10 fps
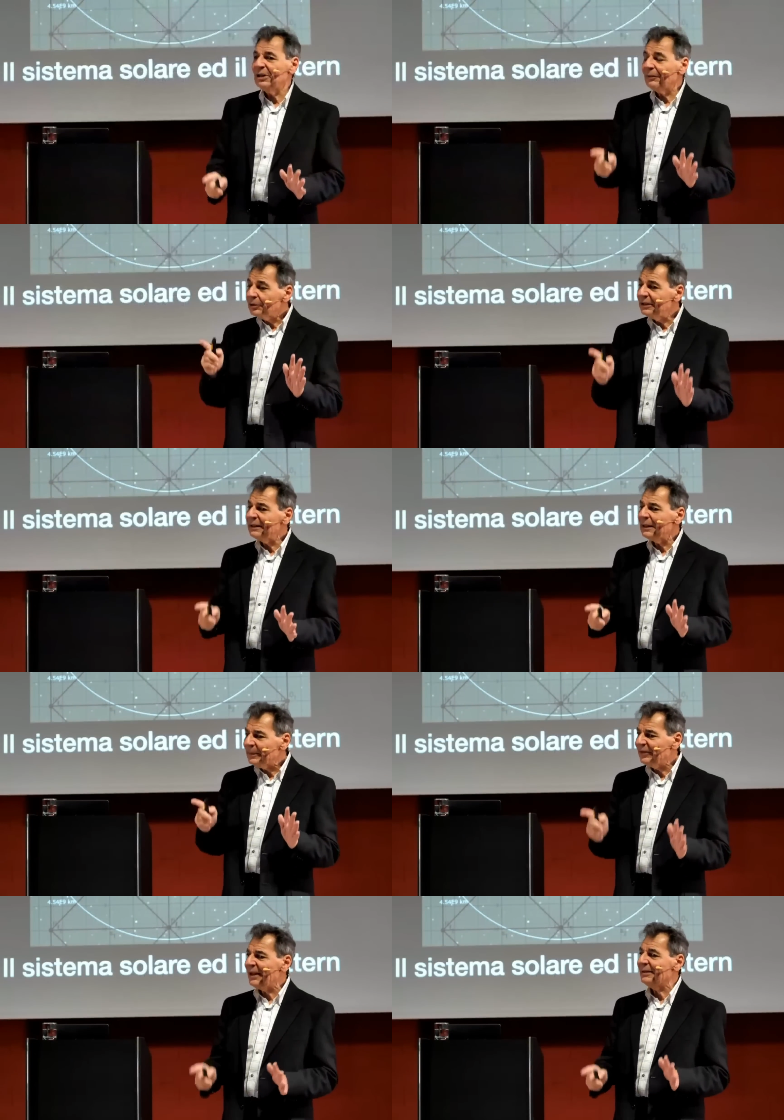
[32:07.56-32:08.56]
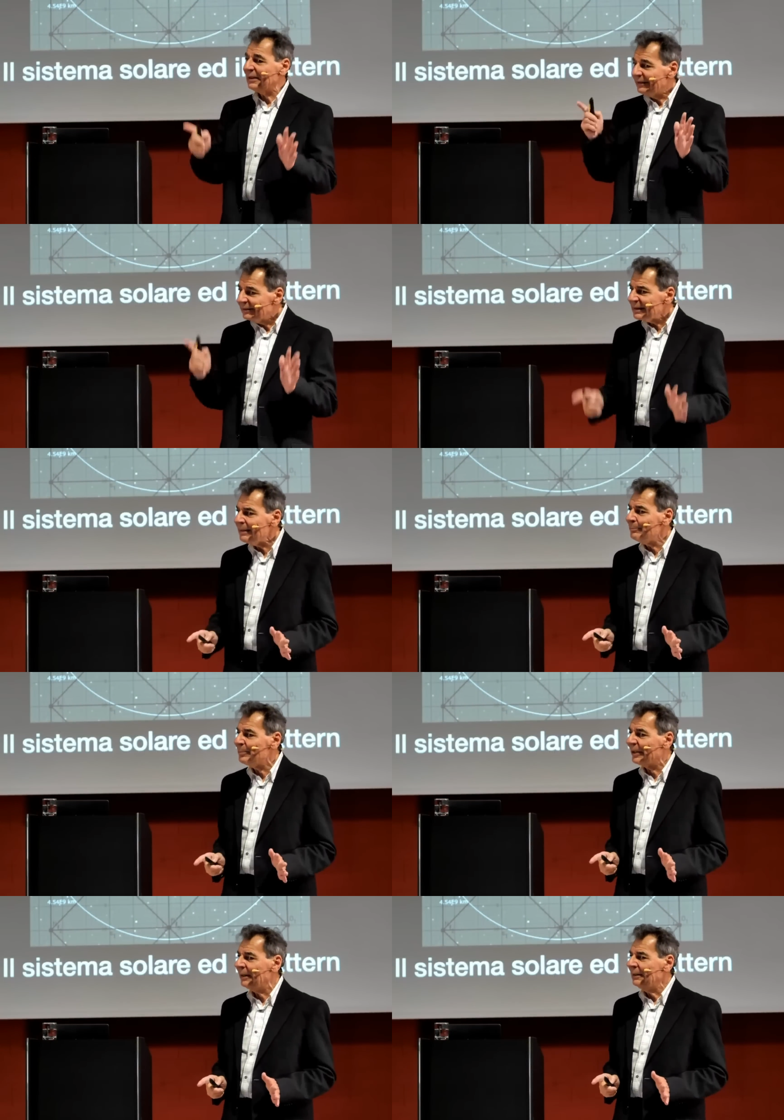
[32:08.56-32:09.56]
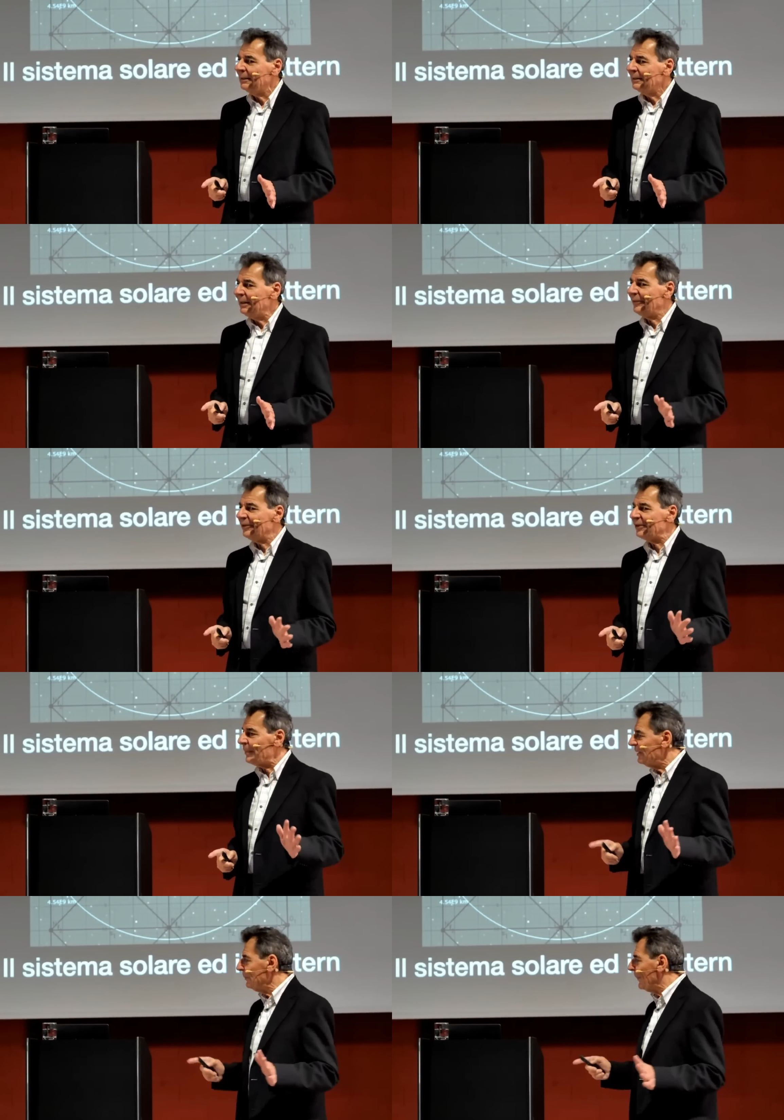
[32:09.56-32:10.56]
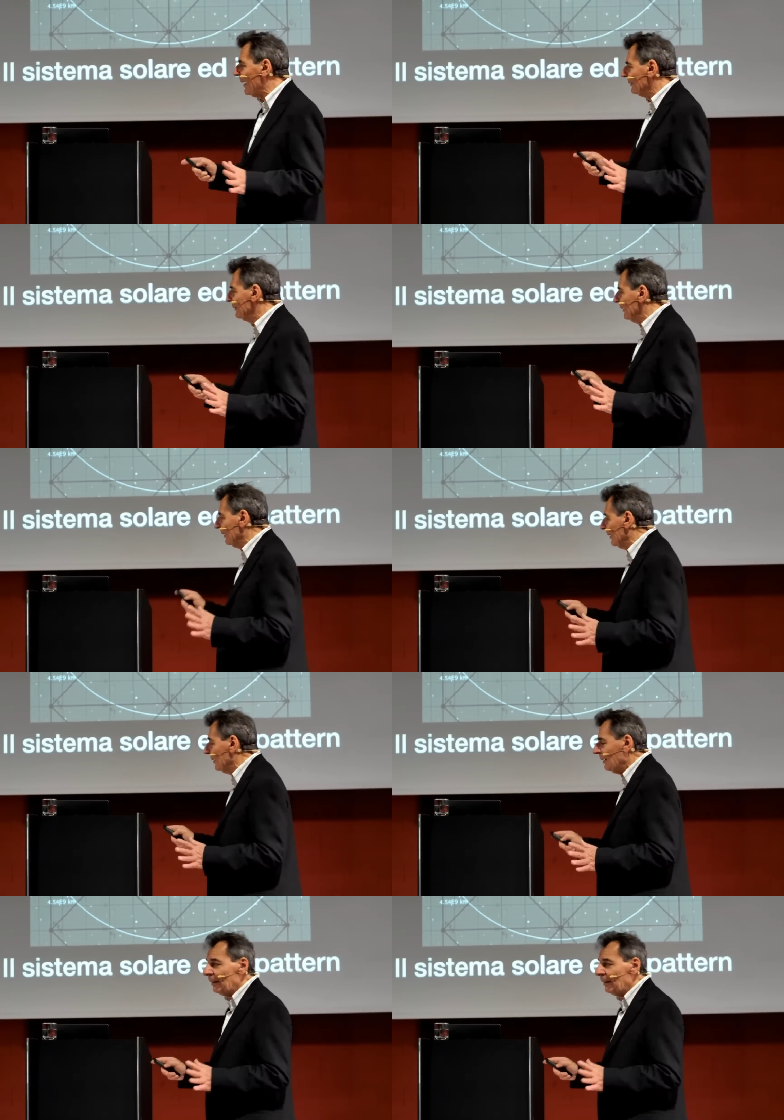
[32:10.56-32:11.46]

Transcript: devono tenere presente sempre del sistema di pattern,